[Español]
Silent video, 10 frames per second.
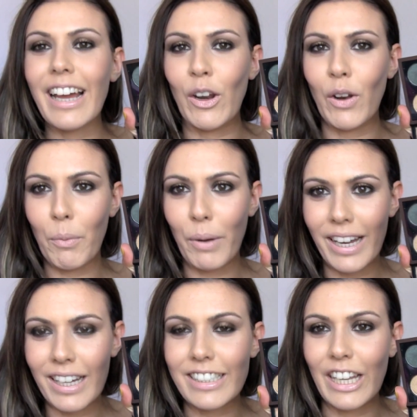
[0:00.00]

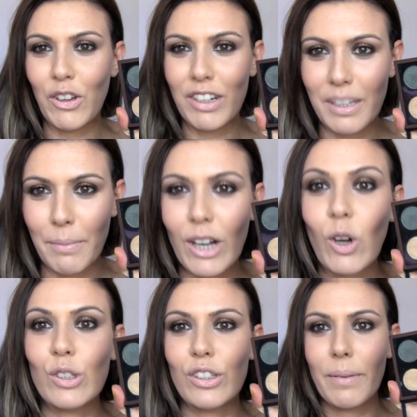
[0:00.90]
Enhorabuena, señores de Mac.
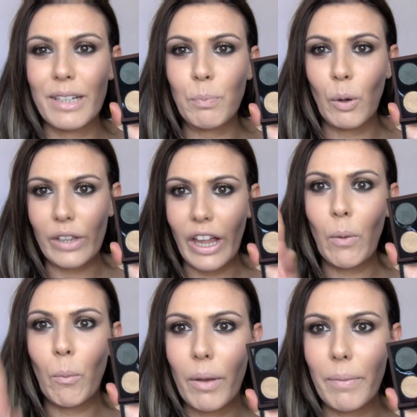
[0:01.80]
Os habéis
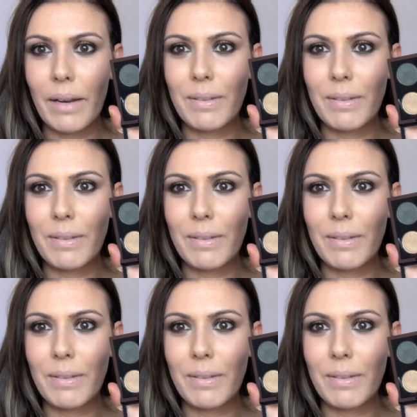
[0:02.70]
portado muy bien.